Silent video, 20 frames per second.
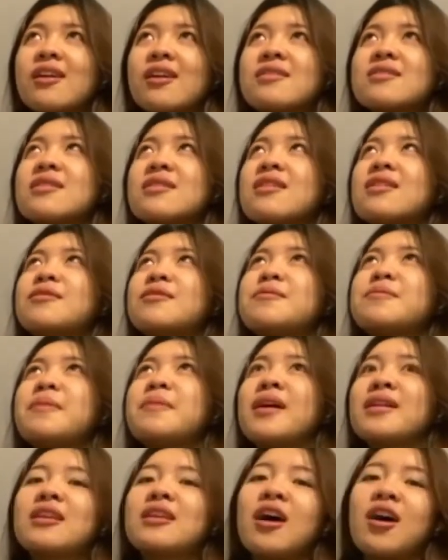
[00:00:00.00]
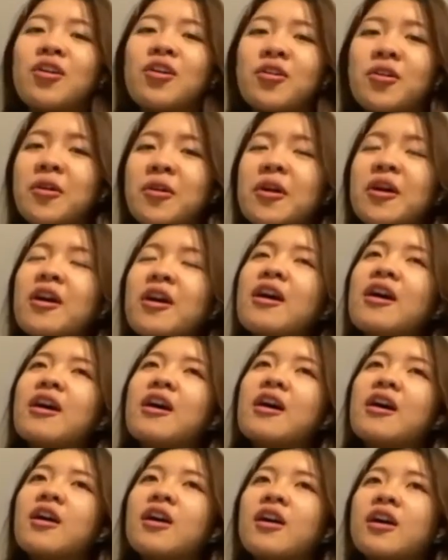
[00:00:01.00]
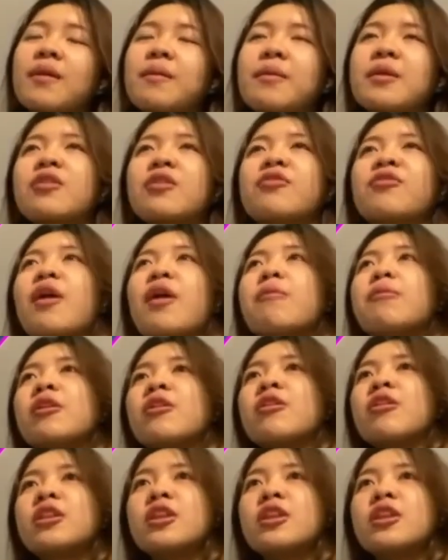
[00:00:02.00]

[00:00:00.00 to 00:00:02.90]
Kasi nung bata ako, kami ng family ko,